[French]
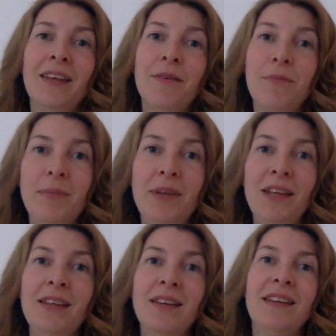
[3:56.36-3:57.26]

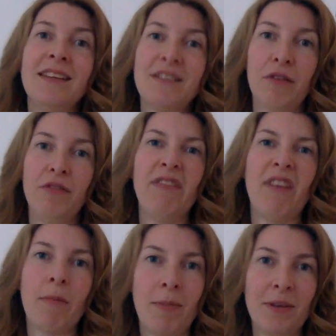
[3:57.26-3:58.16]
mais j'ai envie de
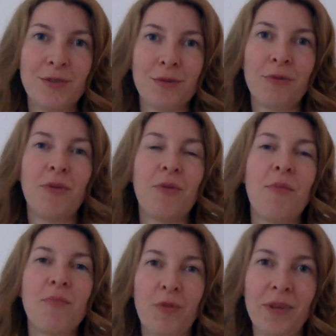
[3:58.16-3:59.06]
faire ma passion
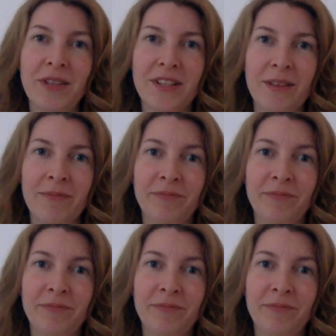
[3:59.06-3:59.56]
mon métier.